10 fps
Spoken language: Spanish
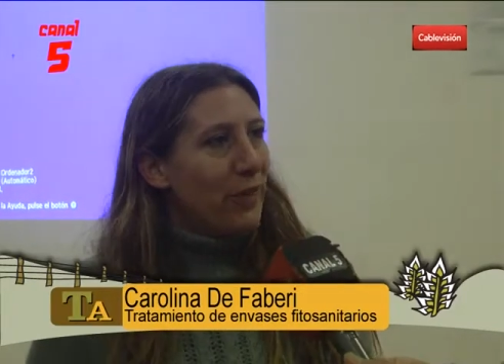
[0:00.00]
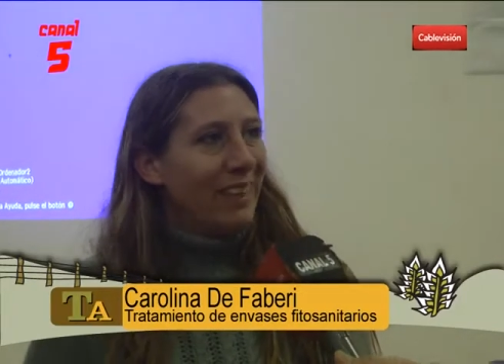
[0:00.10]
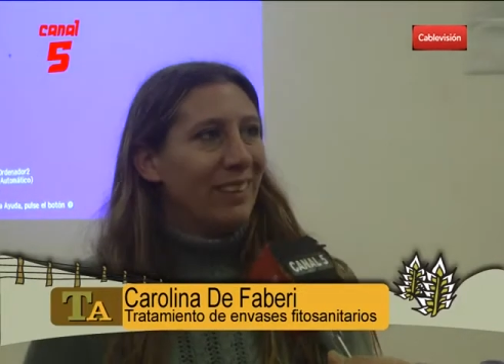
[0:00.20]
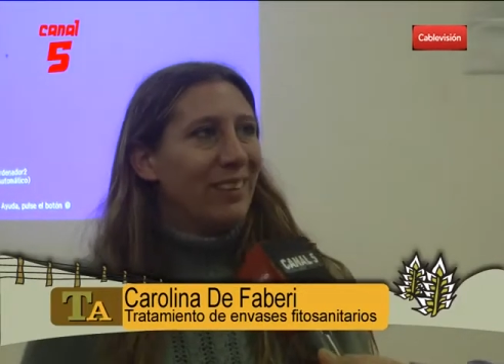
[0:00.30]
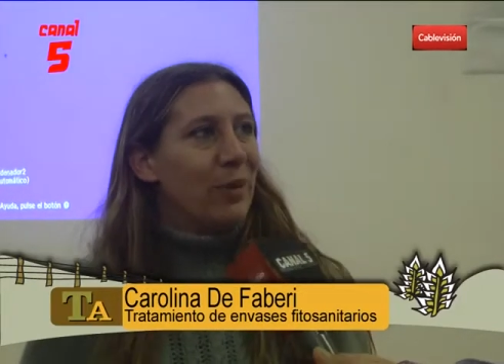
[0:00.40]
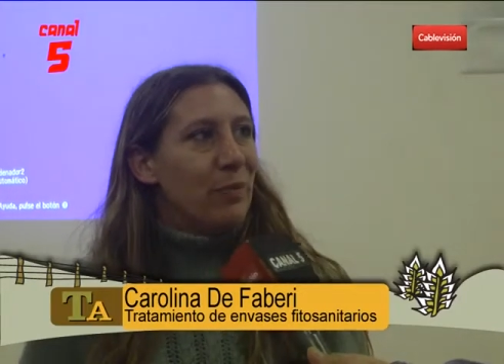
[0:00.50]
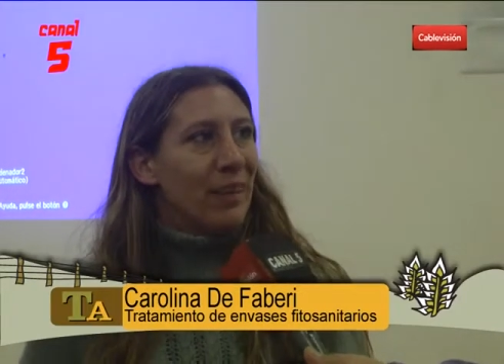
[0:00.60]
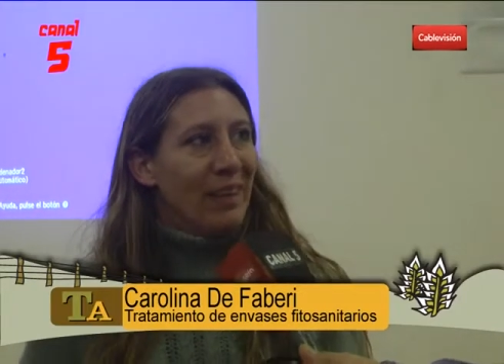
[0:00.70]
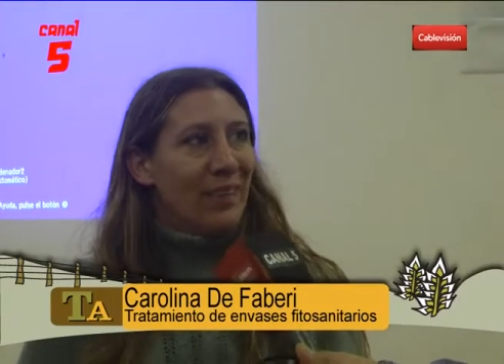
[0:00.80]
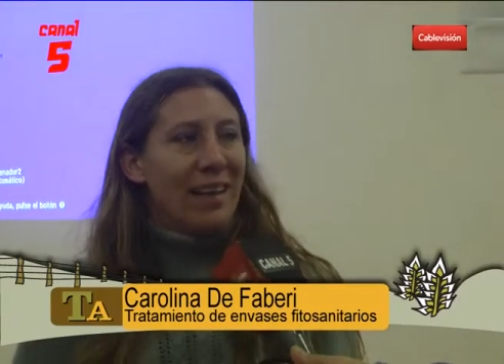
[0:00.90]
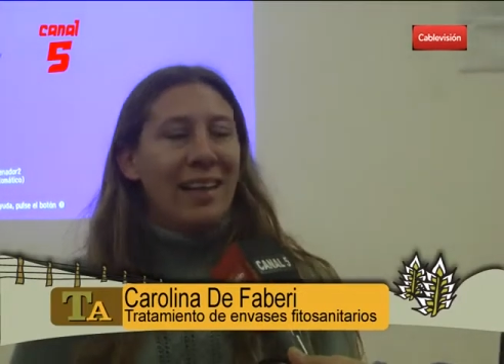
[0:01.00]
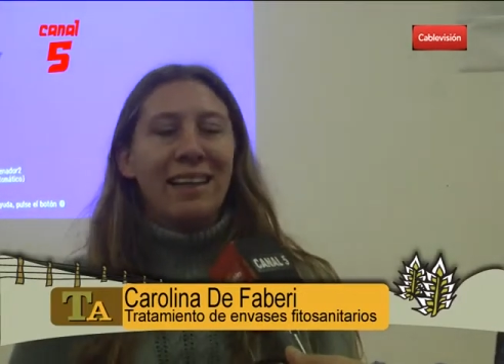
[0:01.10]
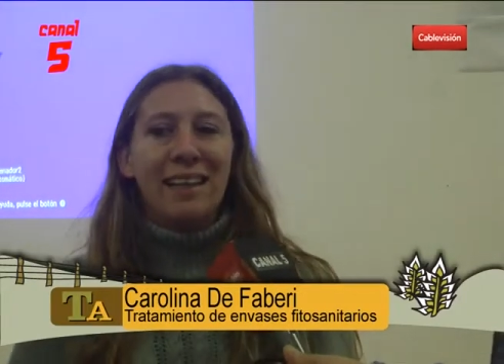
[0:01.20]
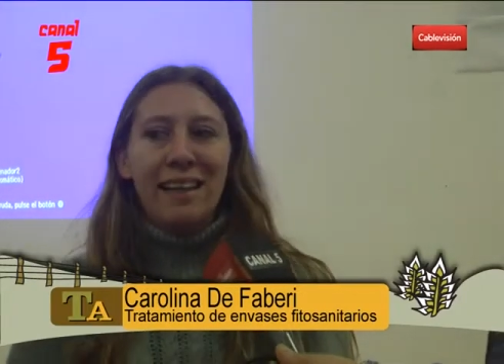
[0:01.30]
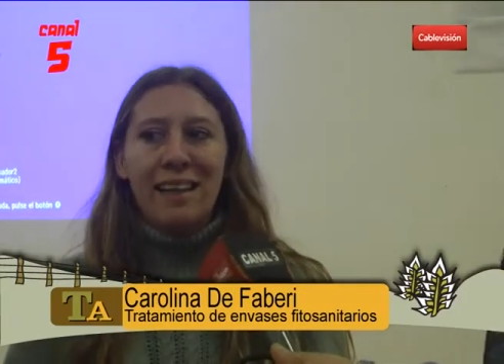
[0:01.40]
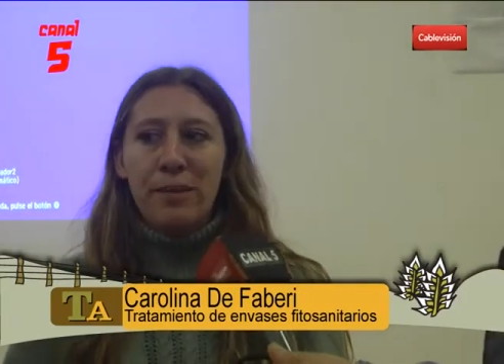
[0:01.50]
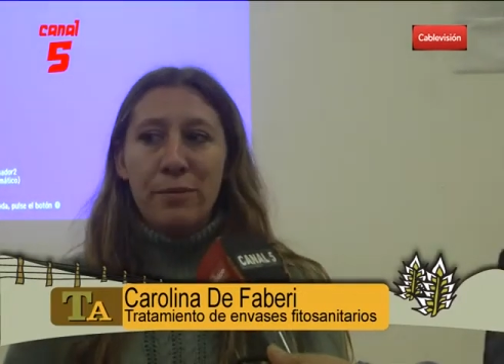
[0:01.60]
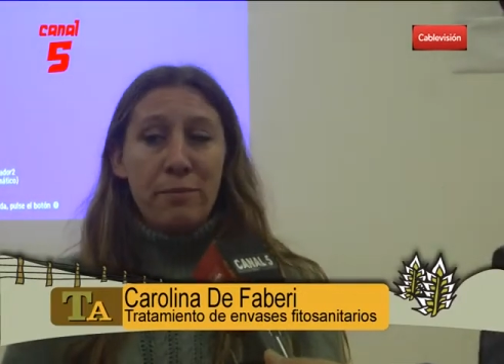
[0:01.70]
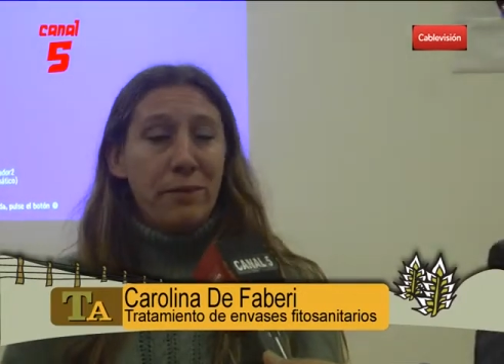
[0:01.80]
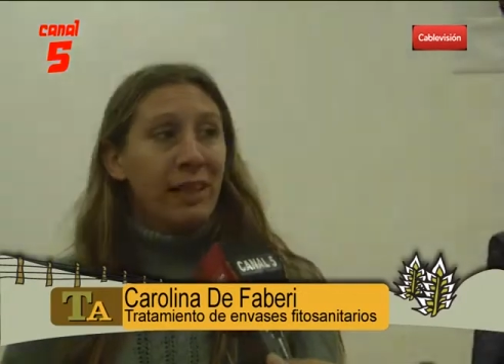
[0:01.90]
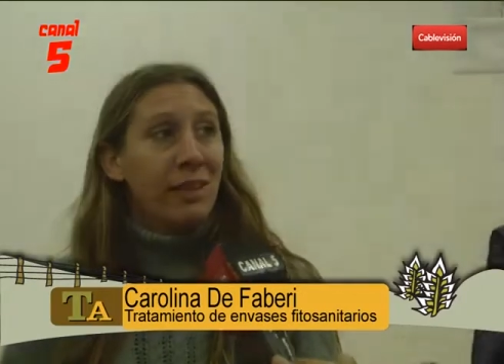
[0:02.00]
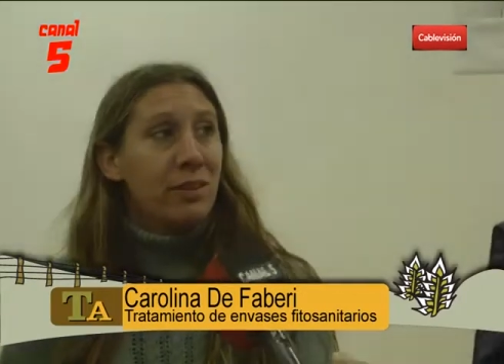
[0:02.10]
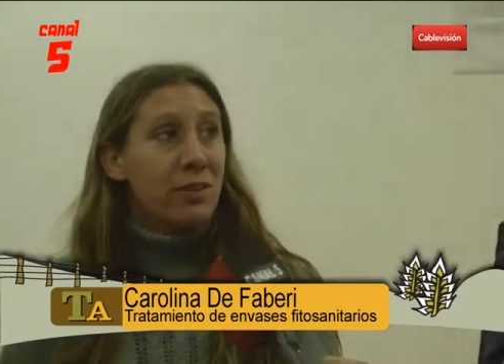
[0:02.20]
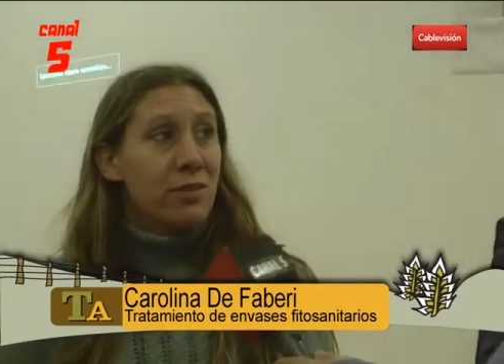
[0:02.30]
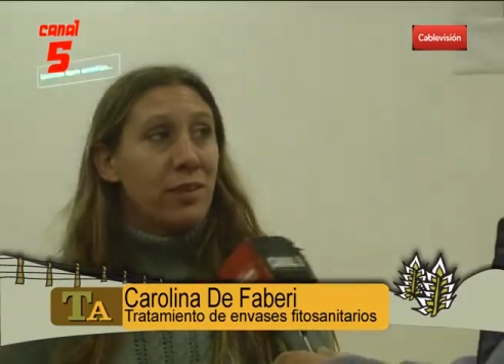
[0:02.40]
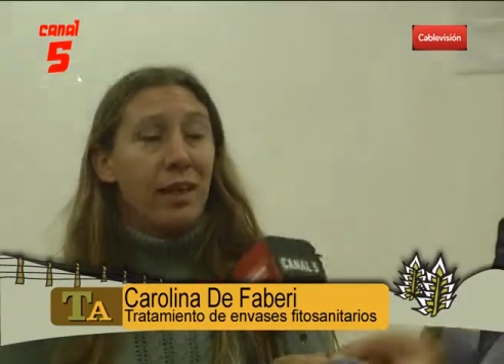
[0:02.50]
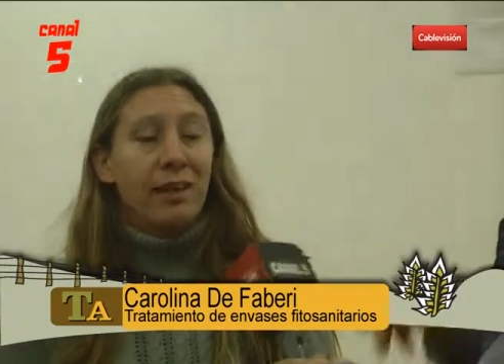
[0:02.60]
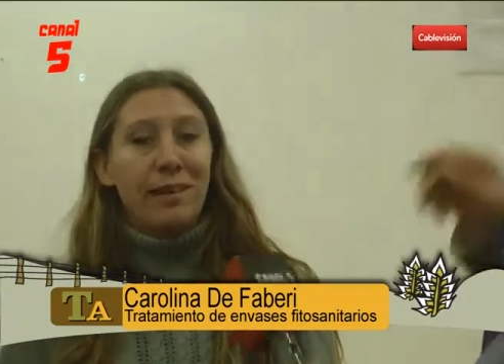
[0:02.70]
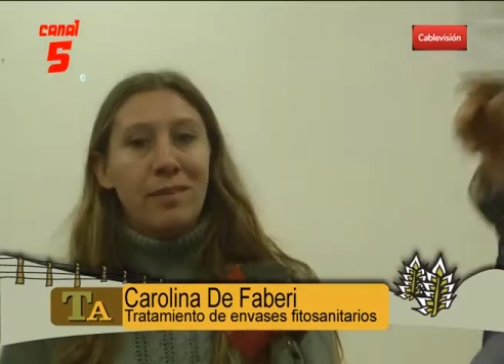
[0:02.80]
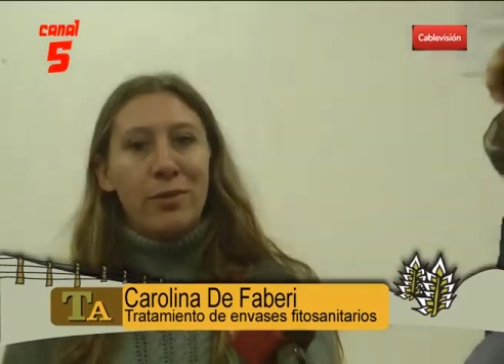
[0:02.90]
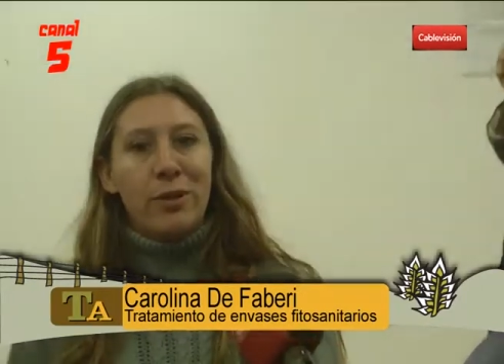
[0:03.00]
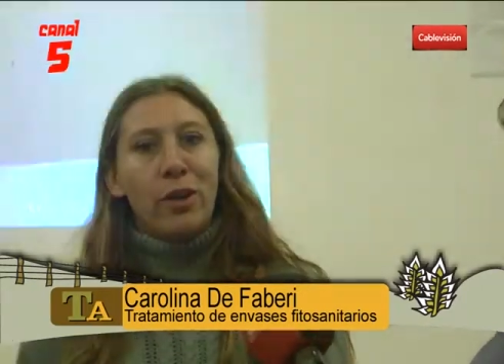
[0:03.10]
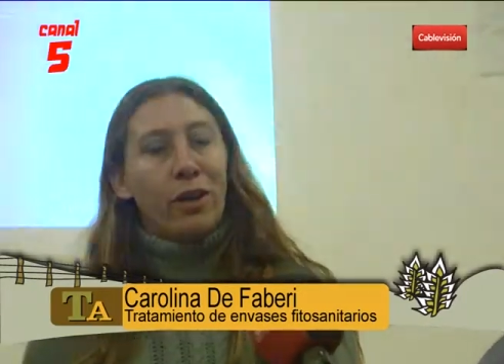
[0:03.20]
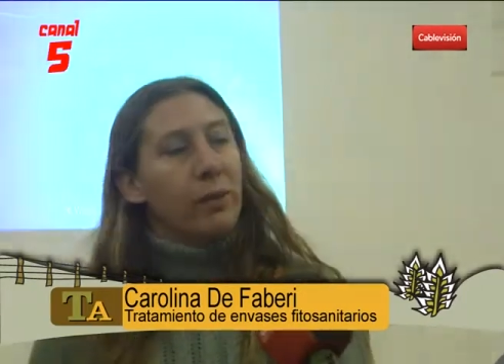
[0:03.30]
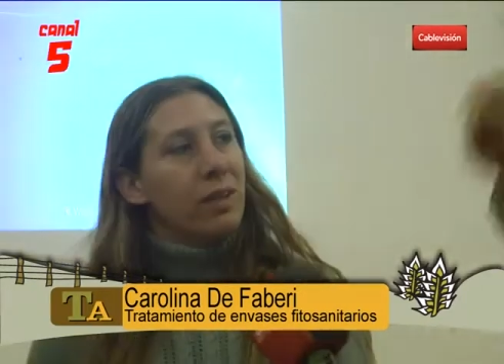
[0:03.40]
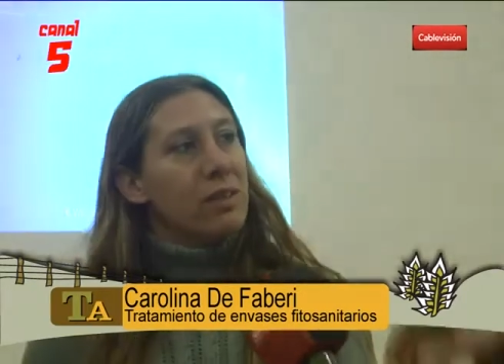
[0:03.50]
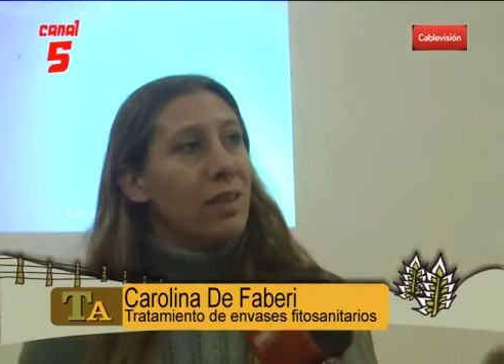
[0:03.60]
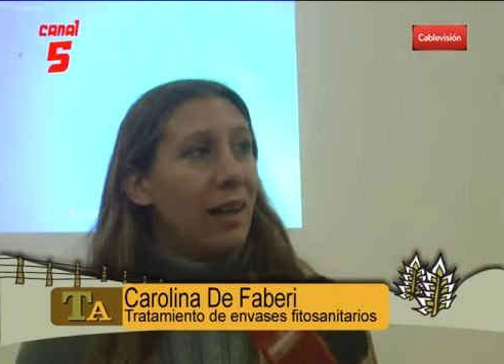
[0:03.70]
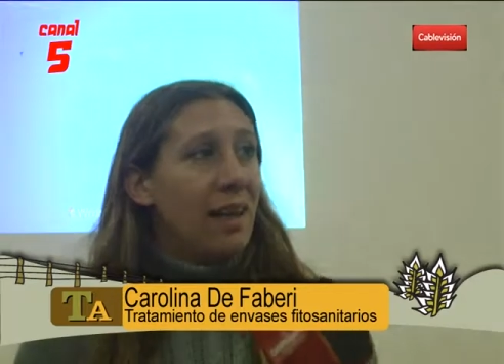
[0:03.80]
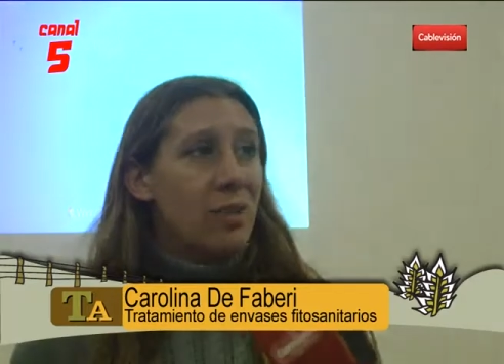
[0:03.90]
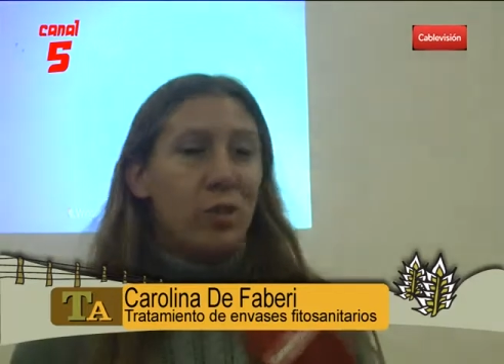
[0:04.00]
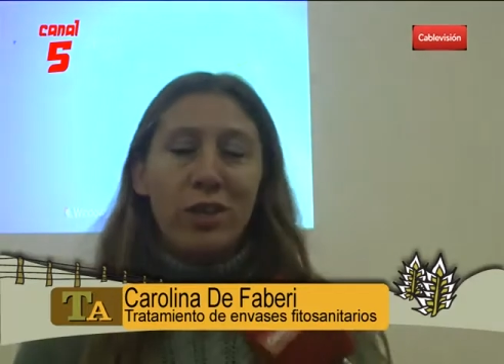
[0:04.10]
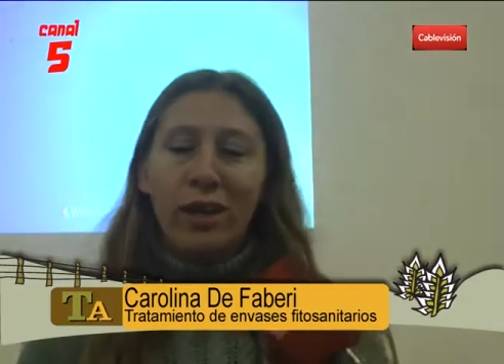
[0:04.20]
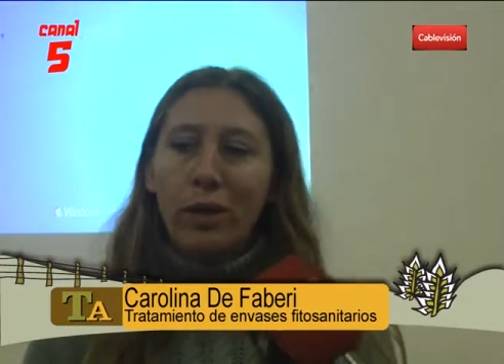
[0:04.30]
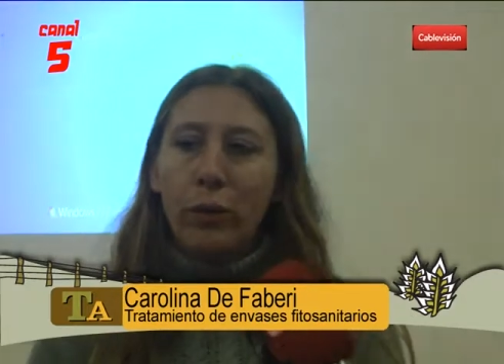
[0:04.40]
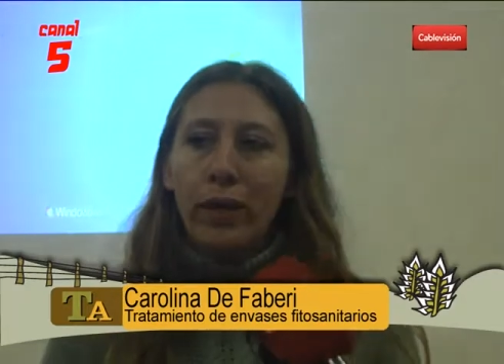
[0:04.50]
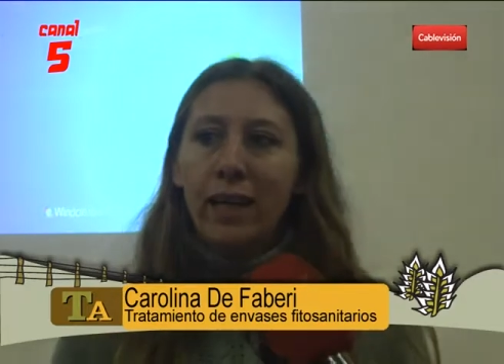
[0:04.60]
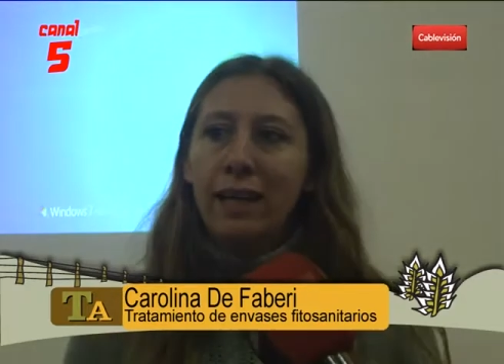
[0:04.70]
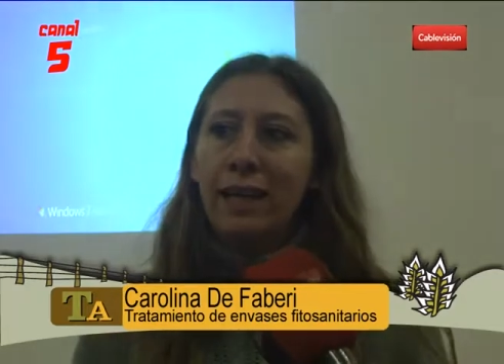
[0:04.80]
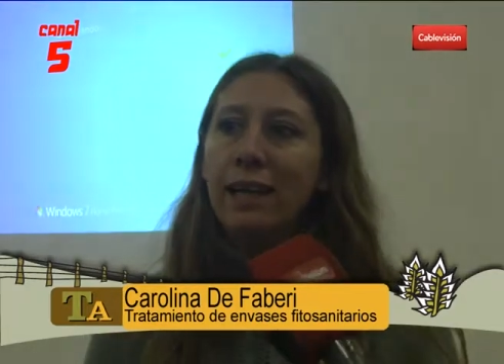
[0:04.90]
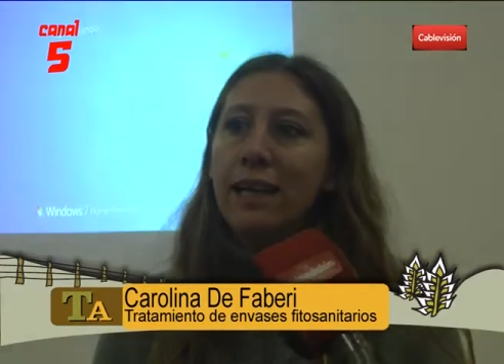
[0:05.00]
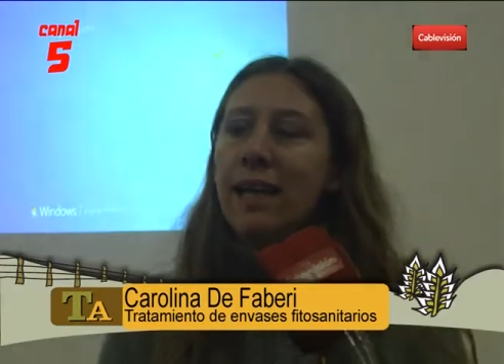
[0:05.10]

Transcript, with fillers: bien, ¿cómo les va? Eh, bienvenidos, estamos reunidos en la sociedad rural